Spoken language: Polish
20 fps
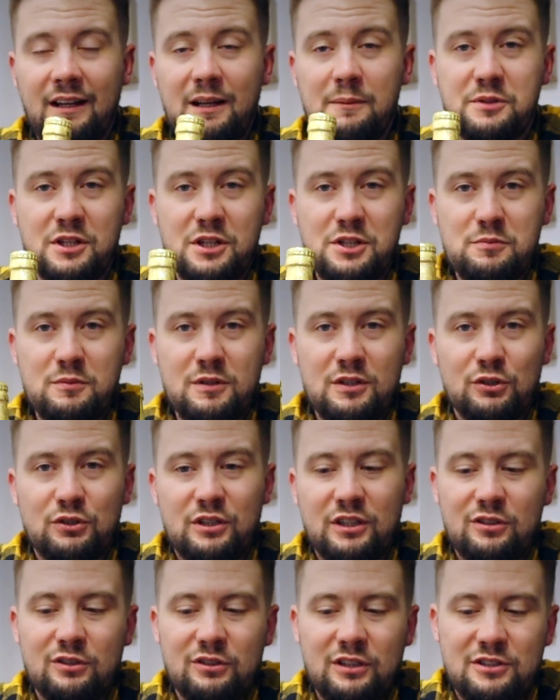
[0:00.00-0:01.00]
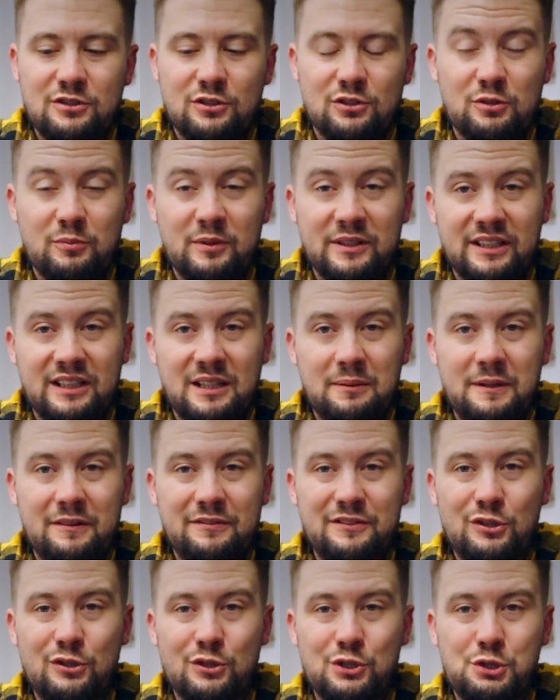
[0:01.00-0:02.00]
Ale przejdźmy do tego, na co sobie tak
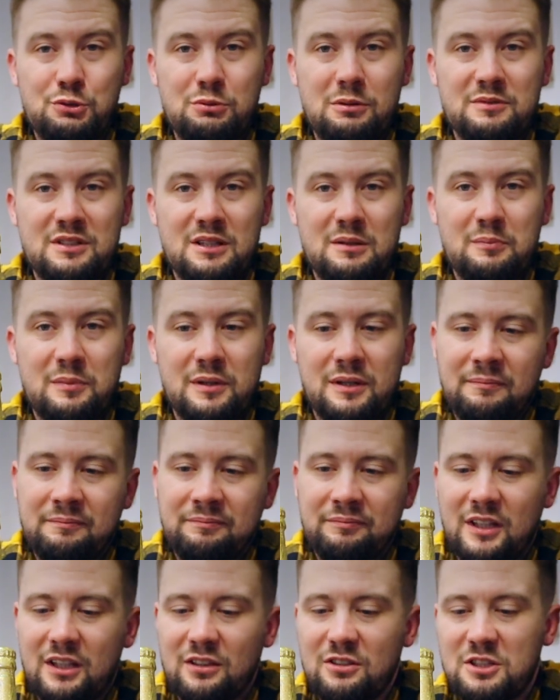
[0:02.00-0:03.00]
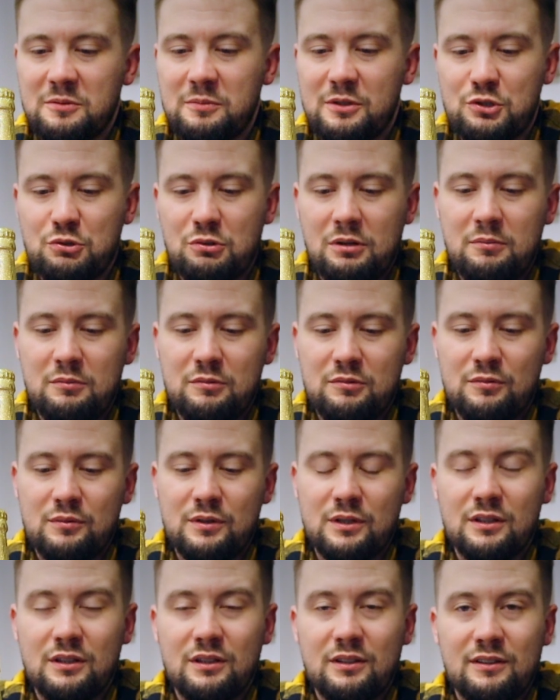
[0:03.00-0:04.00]
naprawdę oszczyłem zęby, kiedy zobaczyłem
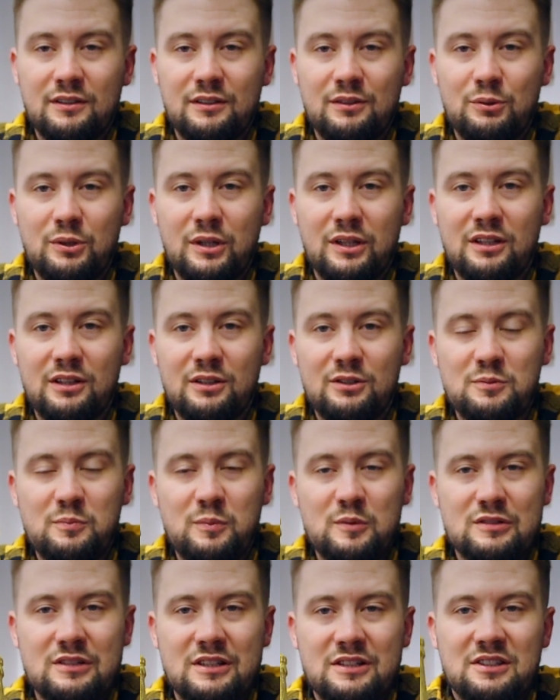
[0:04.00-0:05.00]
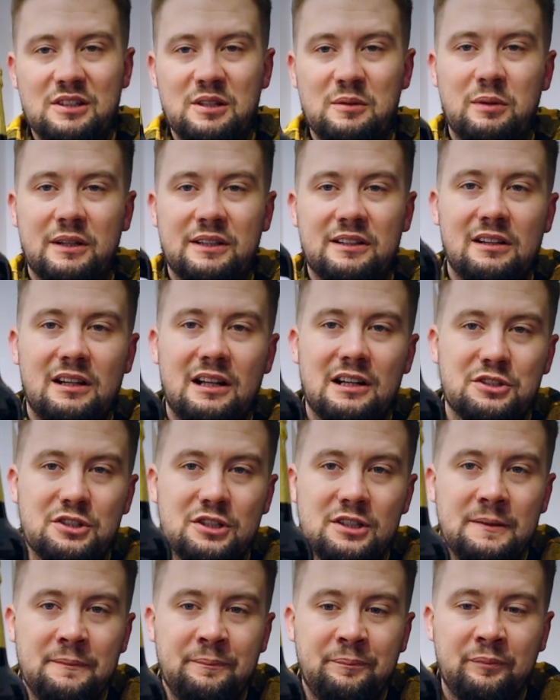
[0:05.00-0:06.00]
e, u jednego z poznańskich
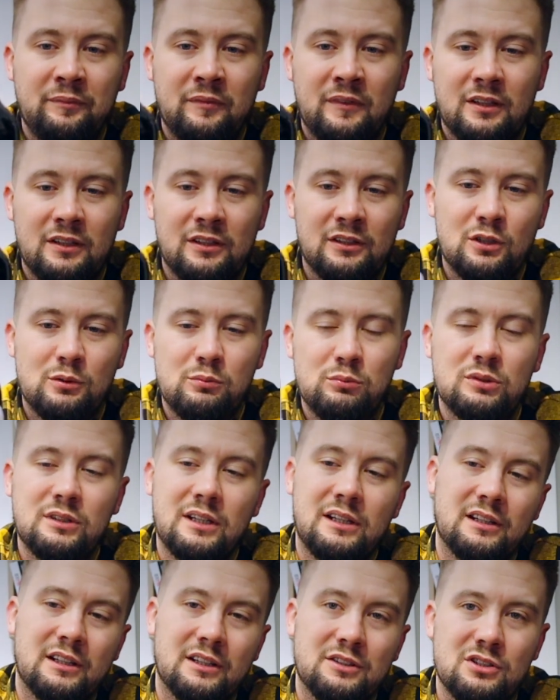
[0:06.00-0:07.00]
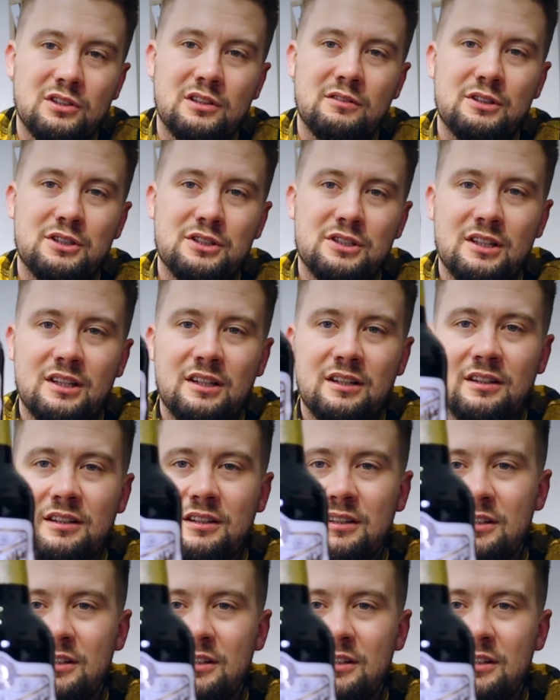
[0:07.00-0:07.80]
badylarzy e, tą butelkę, czyli właśnie